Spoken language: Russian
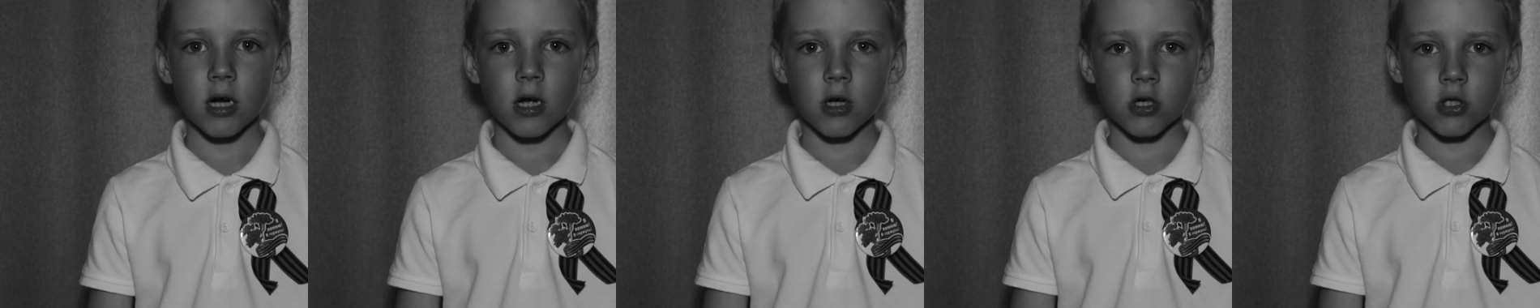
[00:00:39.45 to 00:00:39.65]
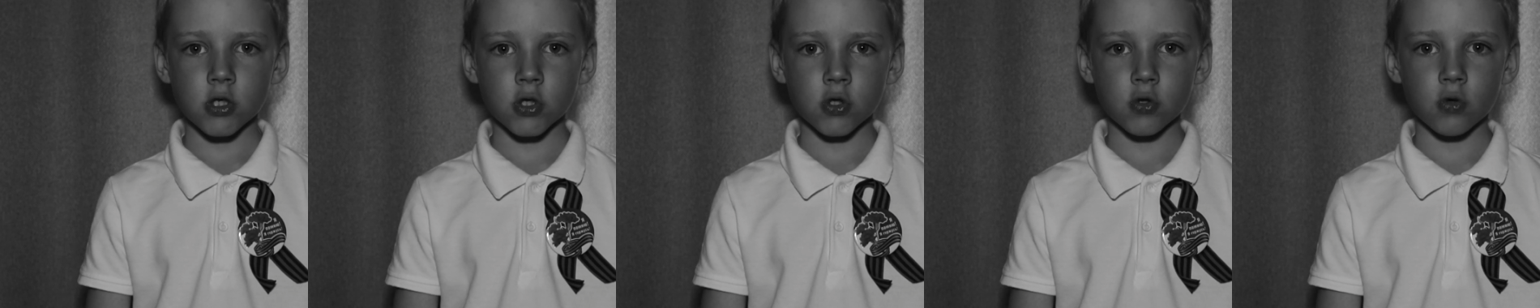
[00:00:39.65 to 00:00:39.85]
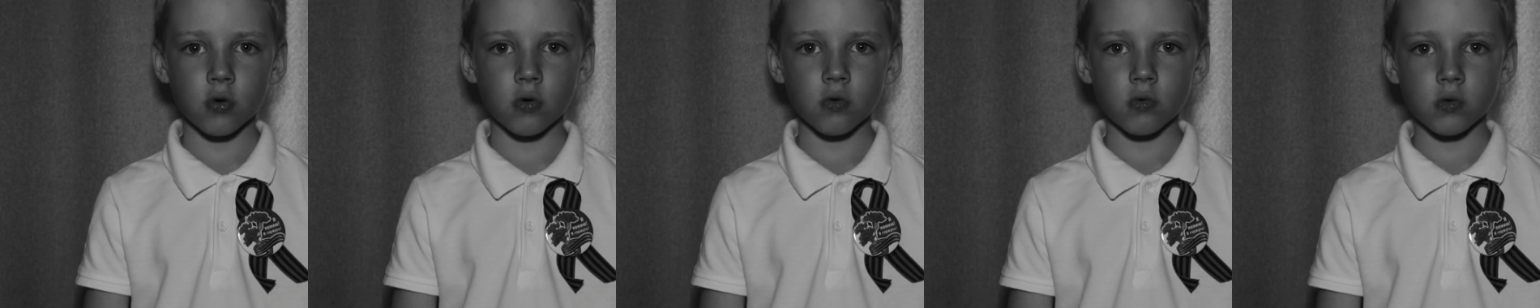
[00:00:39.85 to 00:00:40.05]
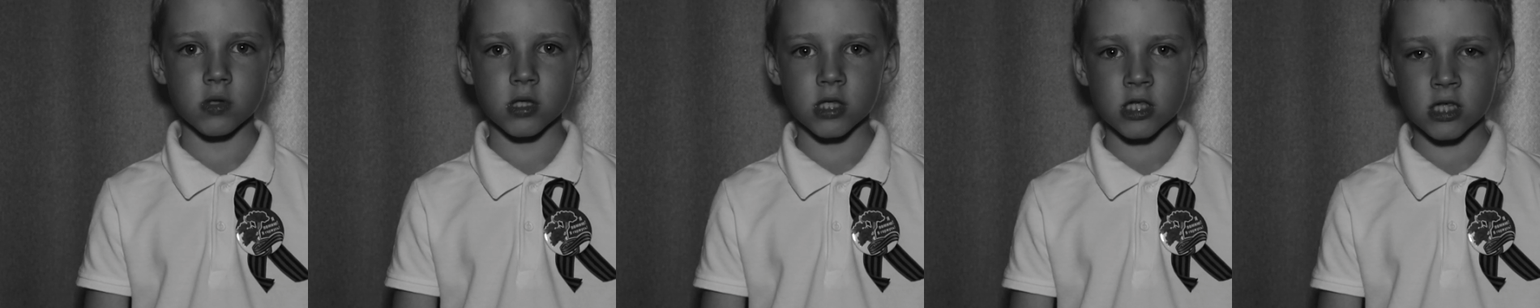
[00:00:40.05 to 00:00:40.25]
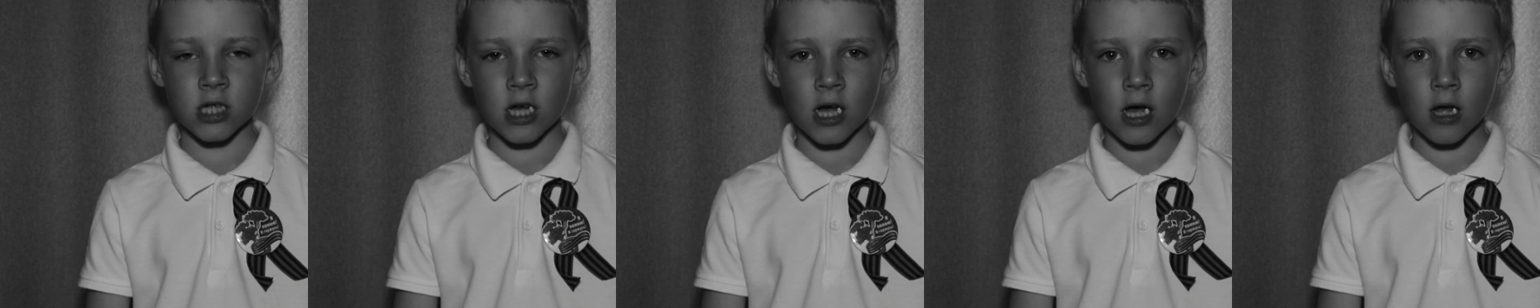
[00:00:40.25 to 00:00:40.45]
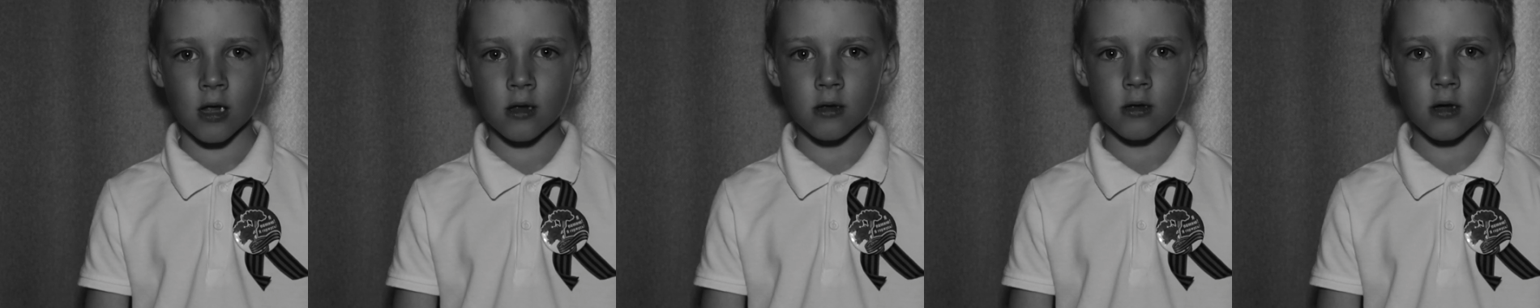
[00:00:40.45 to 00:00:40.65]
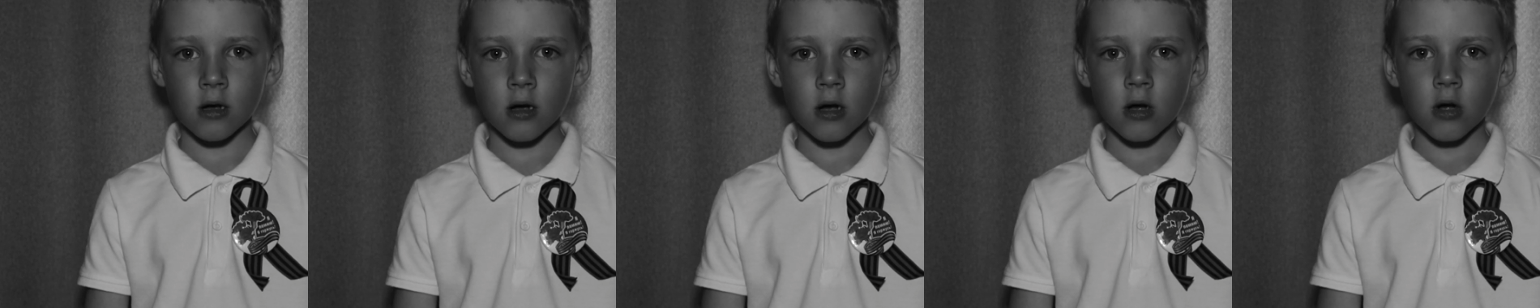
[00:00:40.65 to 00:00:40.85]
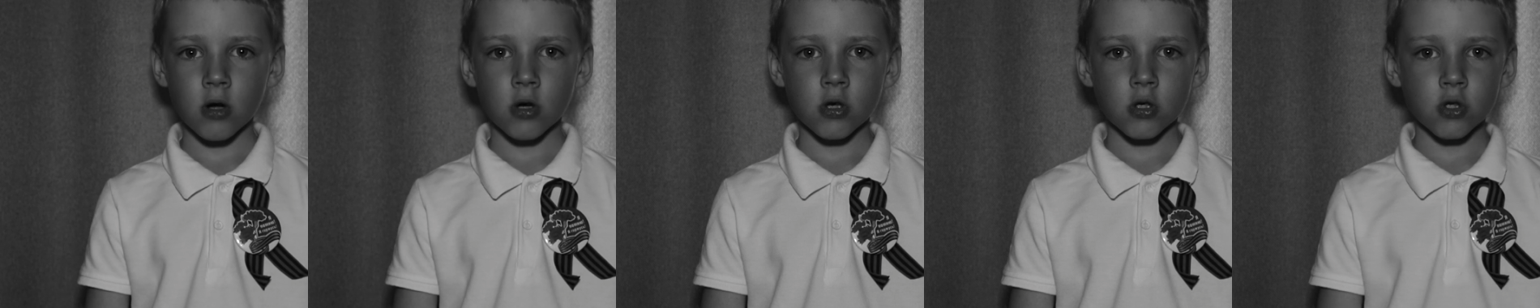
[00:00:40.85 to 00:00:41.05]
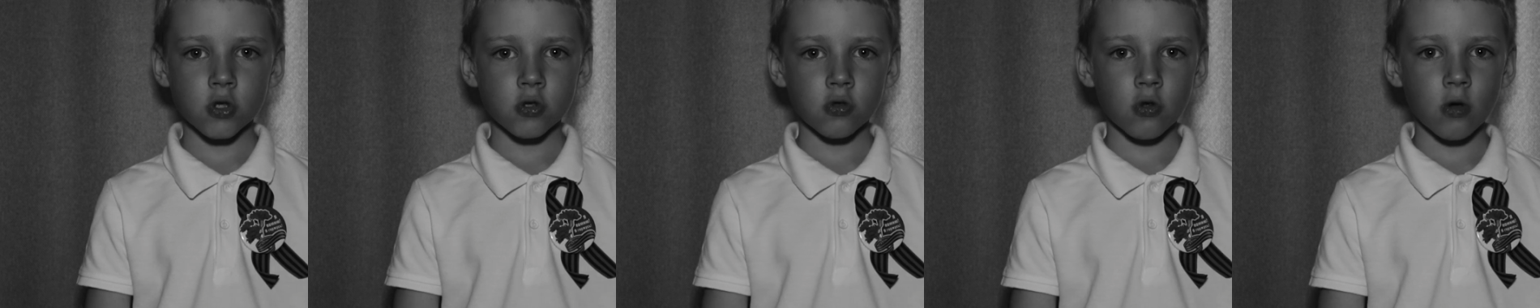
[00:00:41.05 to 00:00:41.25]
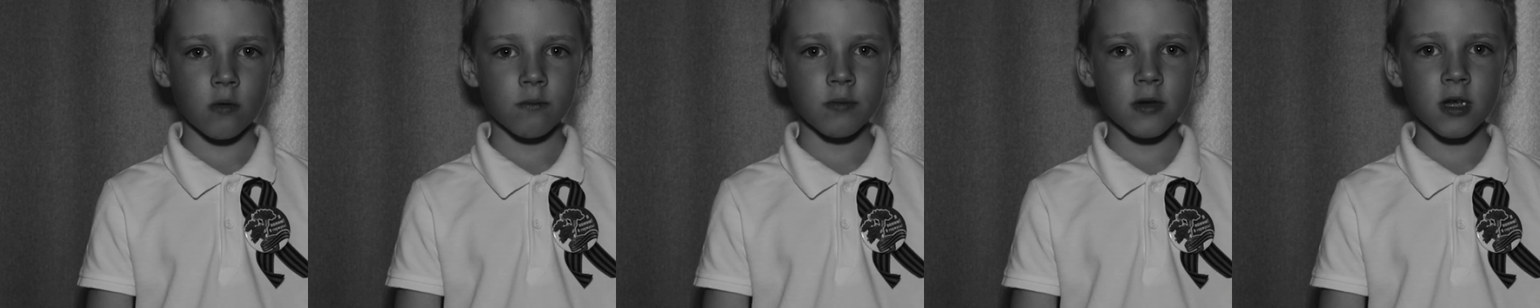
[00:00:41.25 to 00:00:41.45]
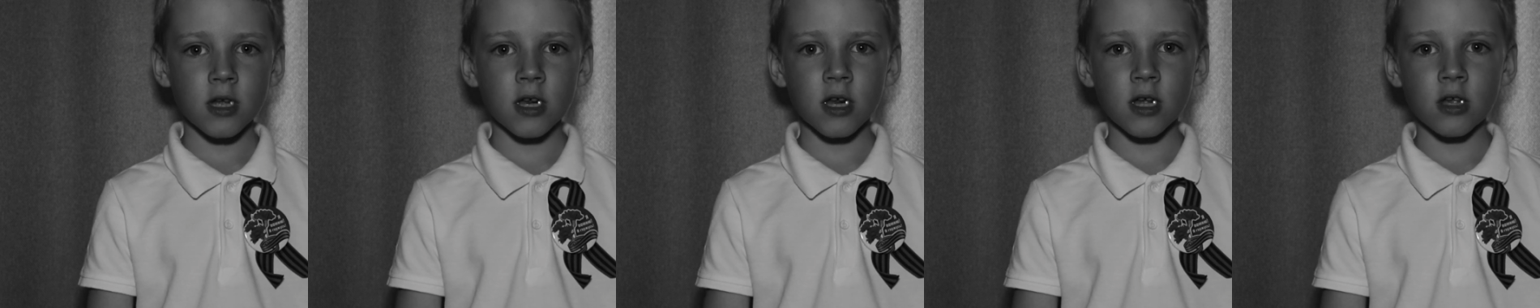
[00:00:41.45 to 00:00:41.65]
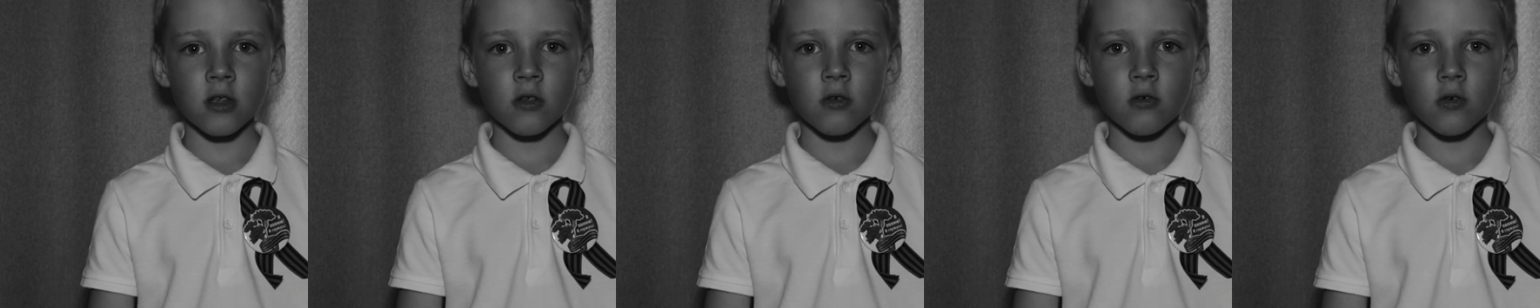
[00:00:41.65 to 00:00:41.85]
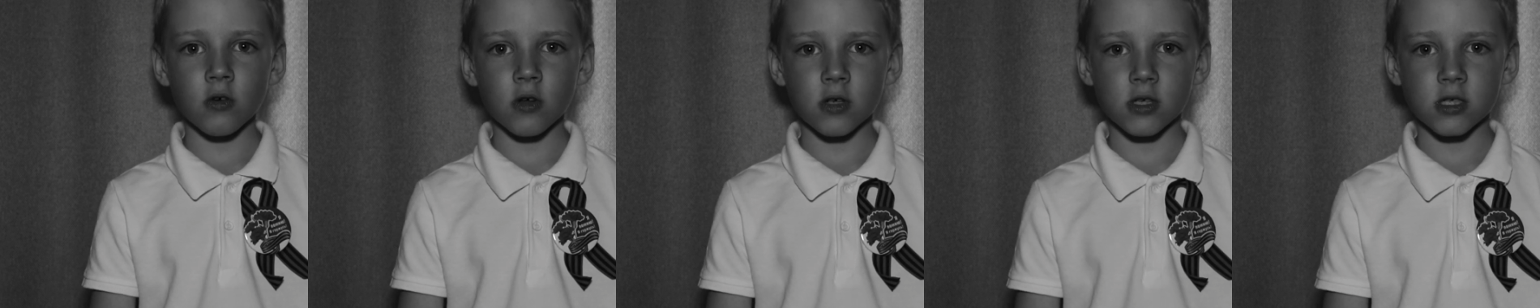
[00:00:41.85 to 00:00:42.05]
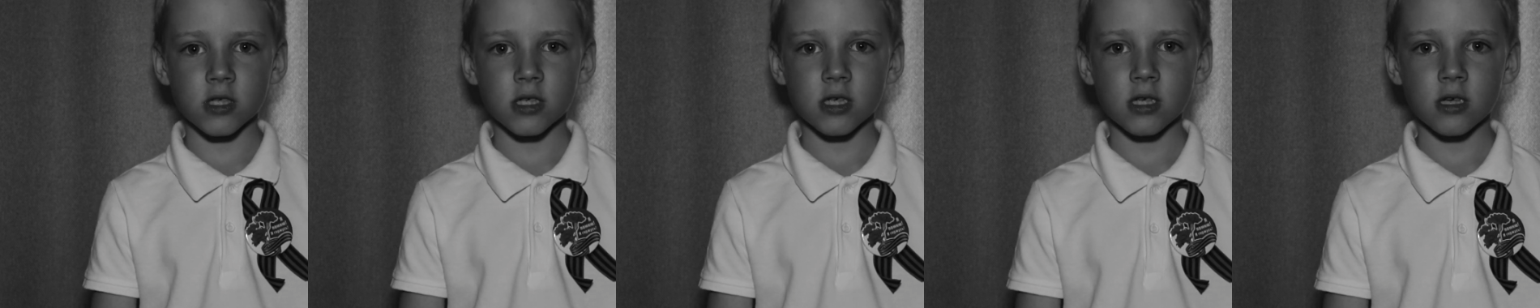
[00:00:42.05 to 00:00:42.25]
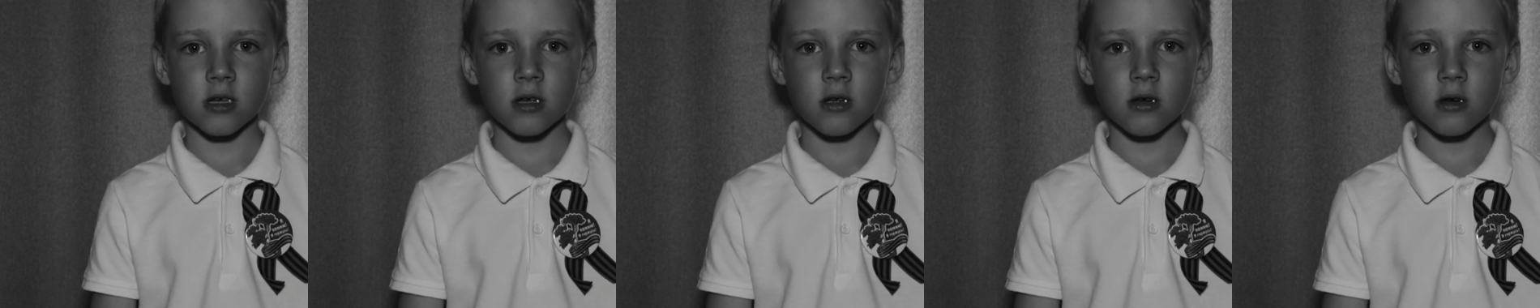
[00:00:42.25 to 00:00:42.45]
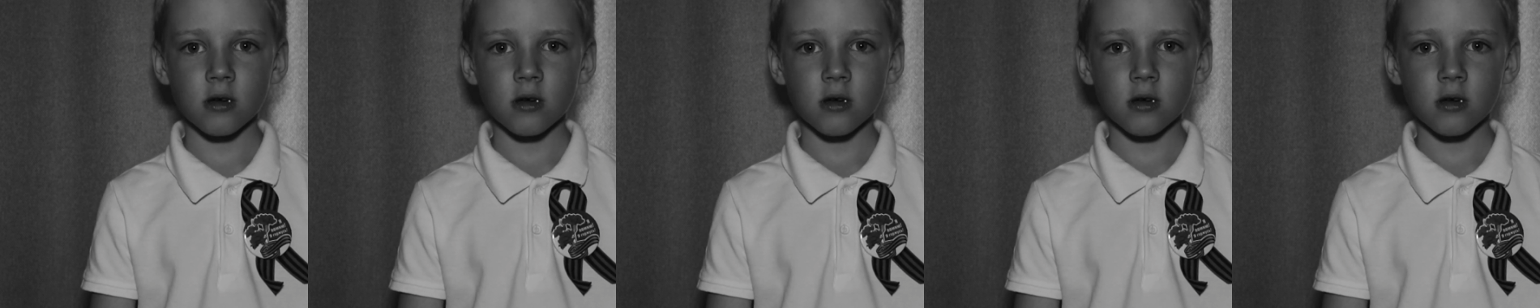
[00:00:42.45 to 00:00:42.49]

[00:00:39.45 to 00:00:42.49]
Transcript: а что узнал, что перенес.